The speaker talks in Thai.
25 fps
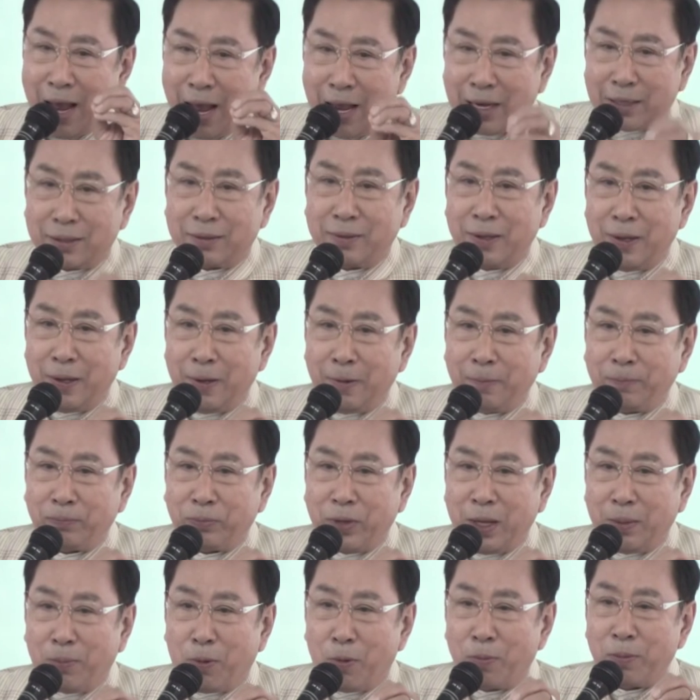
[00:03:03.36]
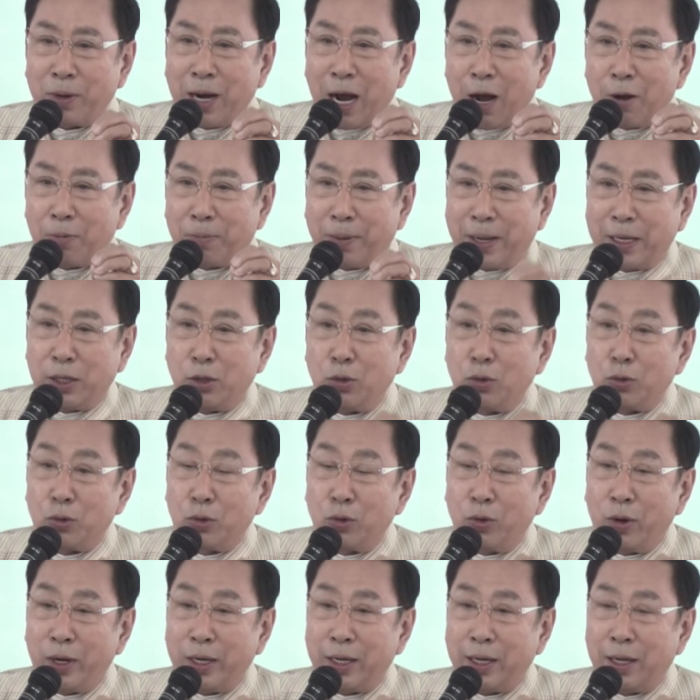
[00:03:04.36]
แรกที่ผมเข้าไปอยู่
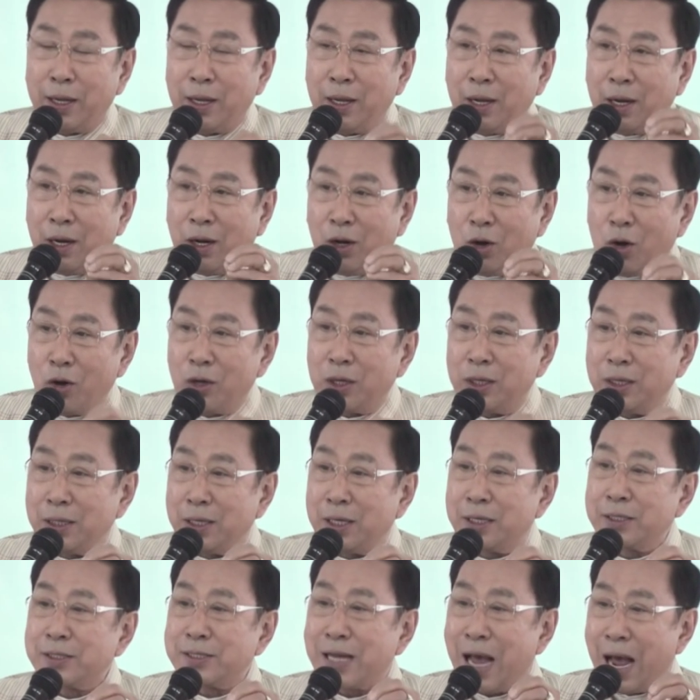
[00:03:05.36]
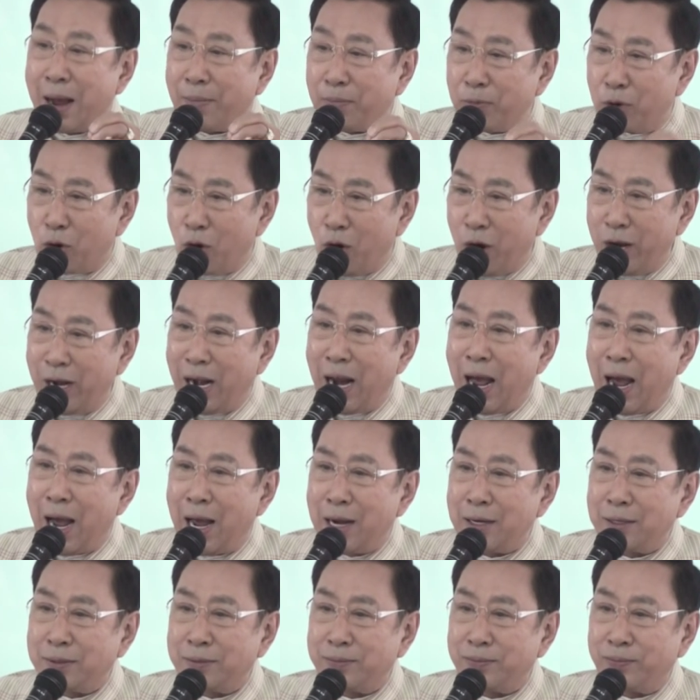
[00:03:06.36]
ด้วยเนี่ยลดเหลือสามร้อย
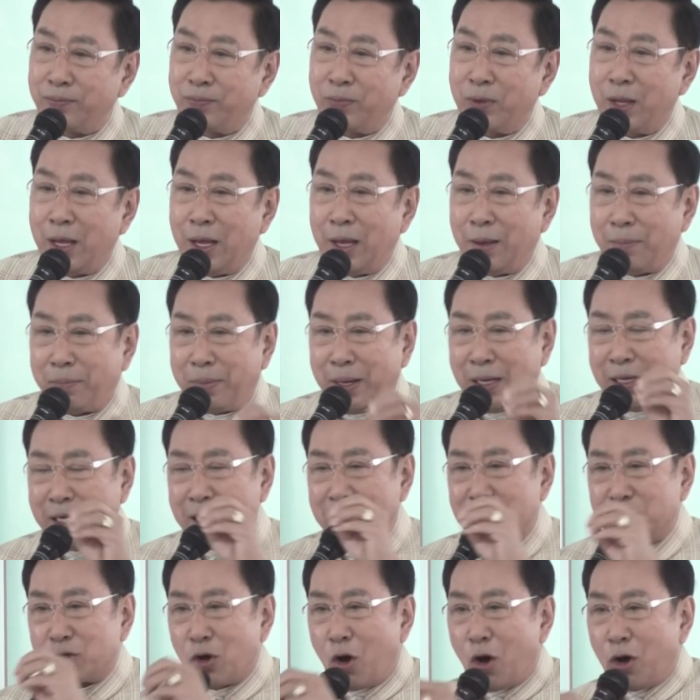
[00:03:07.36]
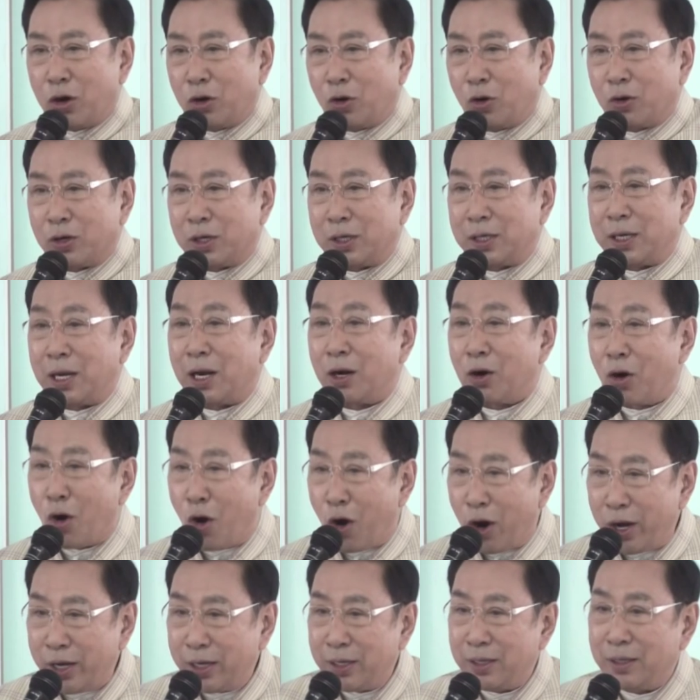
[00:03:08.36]
ล้านปีที่สองลดเหลือหนึ่ง
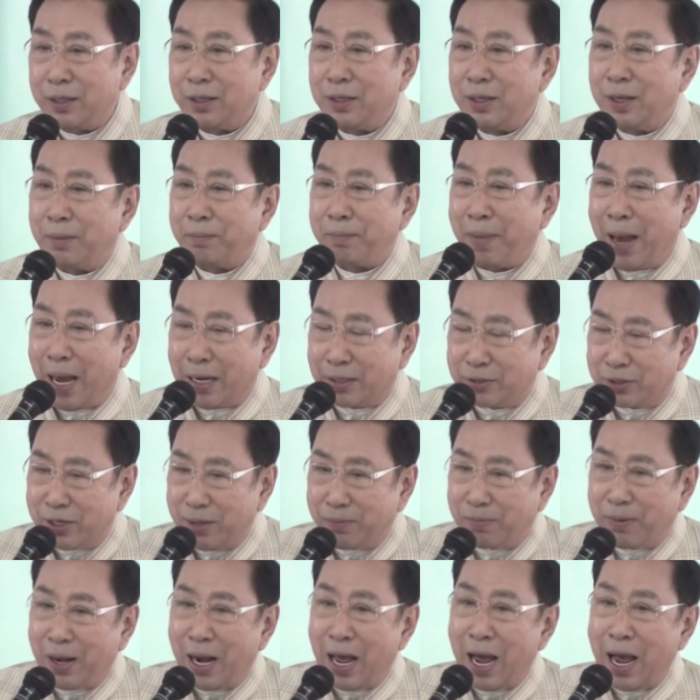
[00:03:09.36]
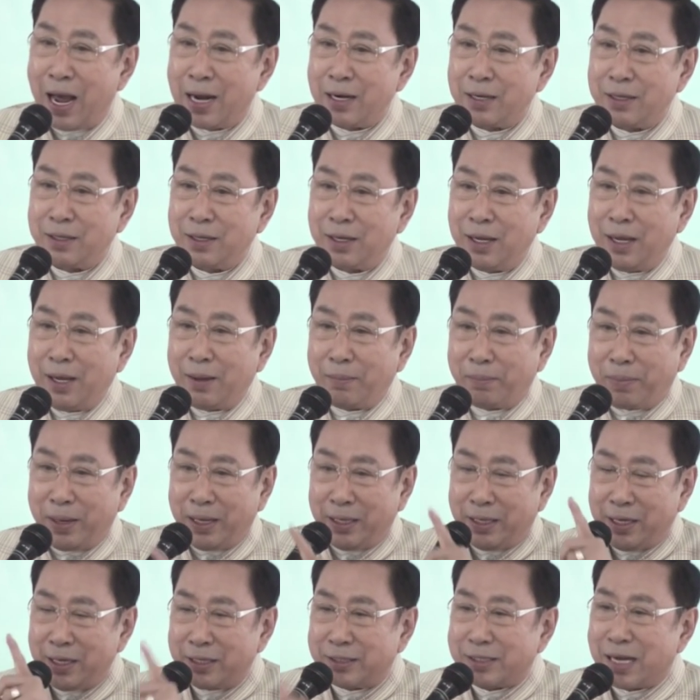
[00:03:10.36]
ร้อยแปดสิบล้าน
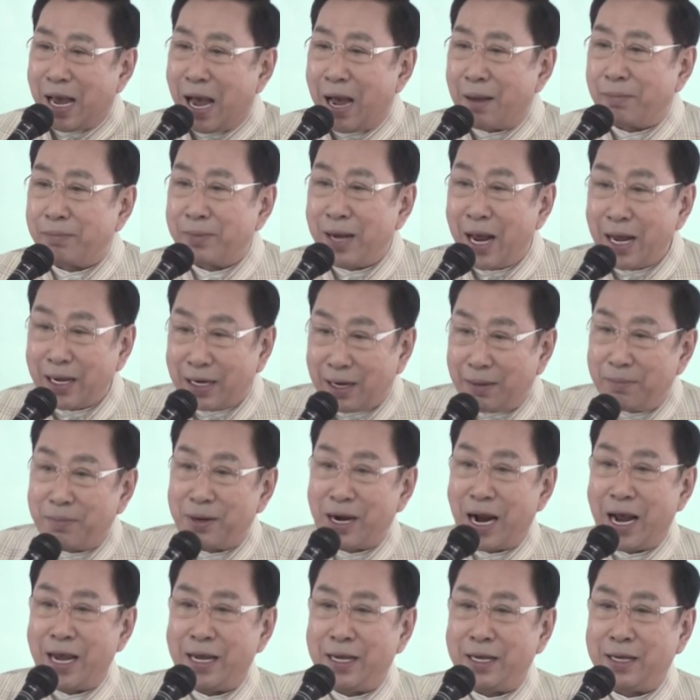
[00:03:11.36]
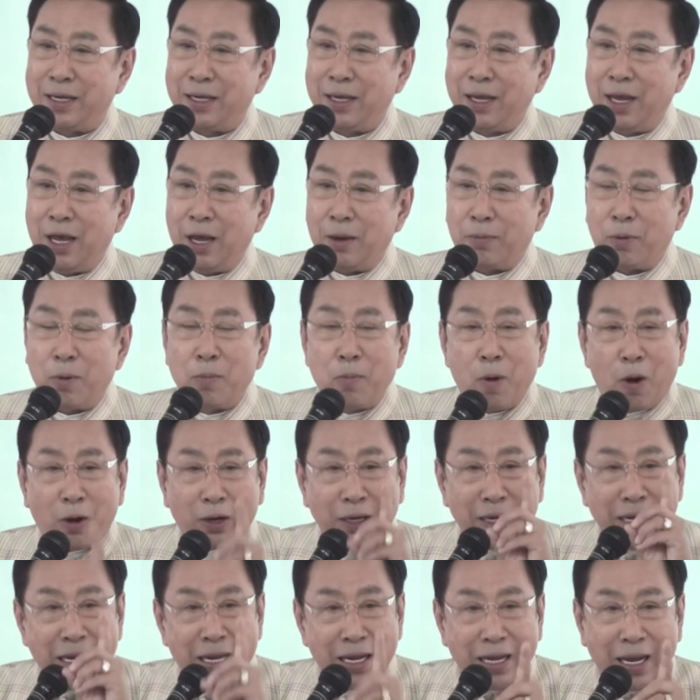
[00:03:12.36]
ปีที่สามได้กำไรผมบอก
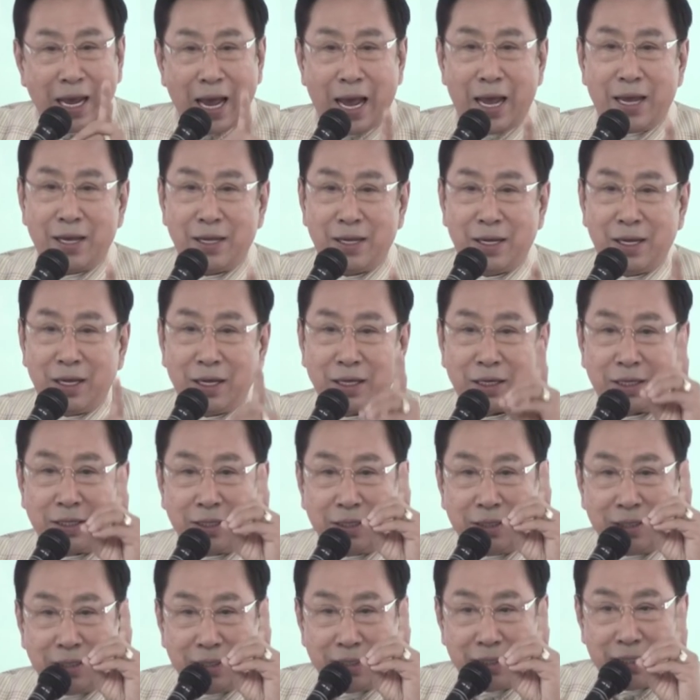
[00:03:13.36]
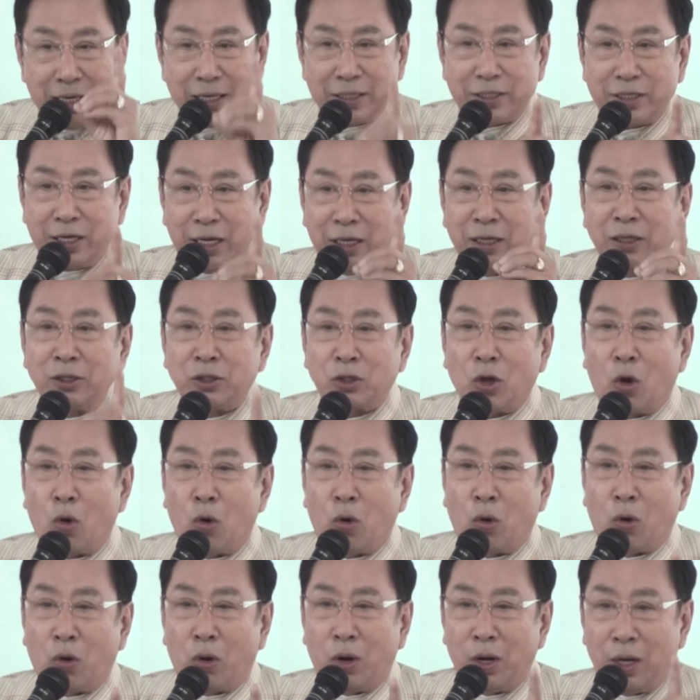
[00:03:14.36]
นี่ไงคือเนื้อชิ้นโต
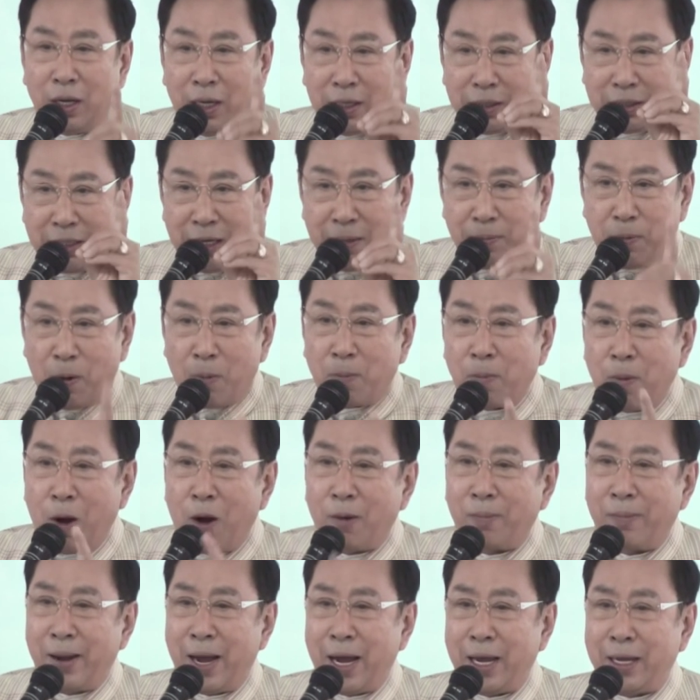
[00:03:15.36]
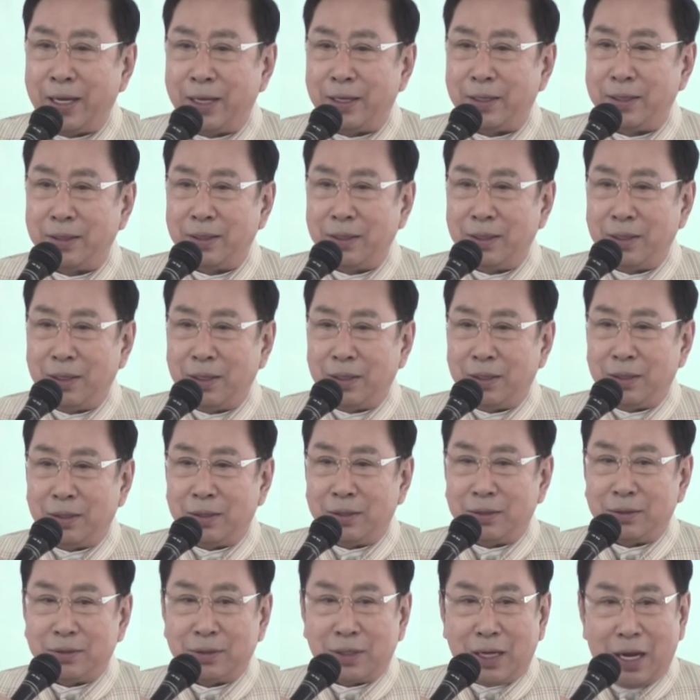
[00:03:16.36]
ที่ผมมอบให้
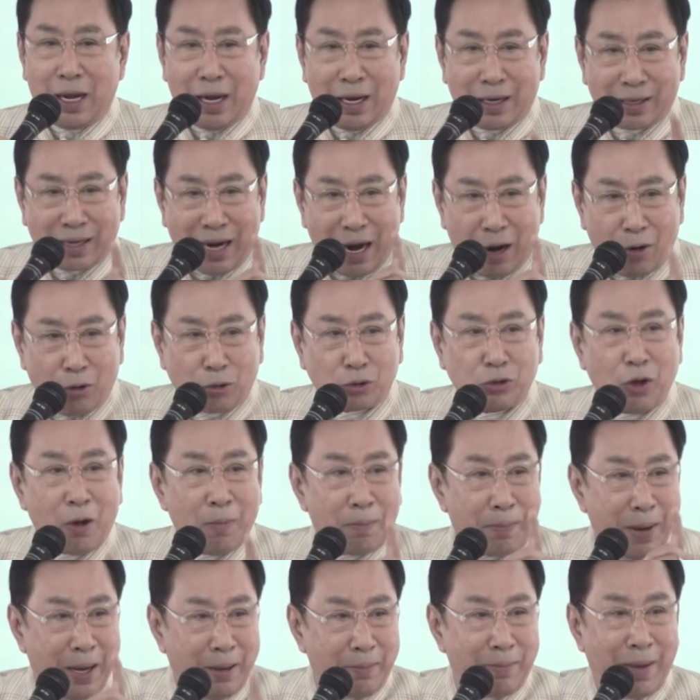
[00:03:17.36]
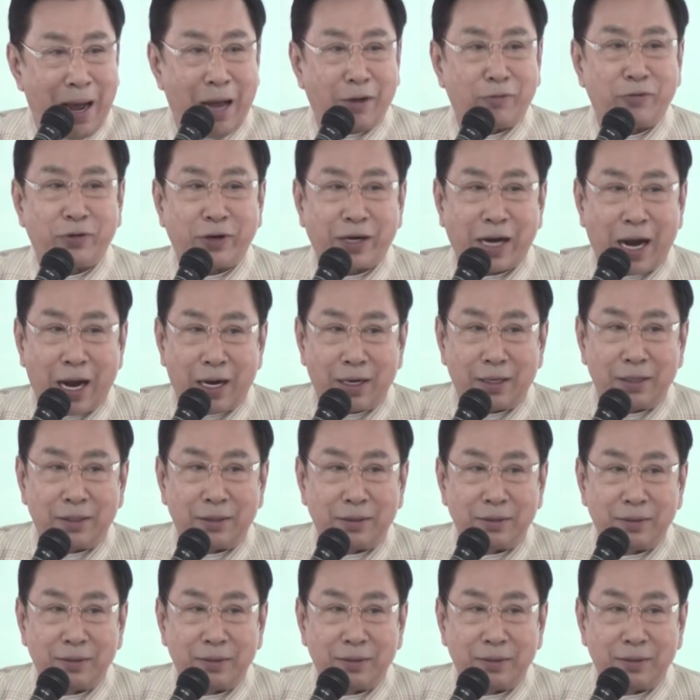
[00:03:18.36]
เราต้องเป็นหมาฝรั่ง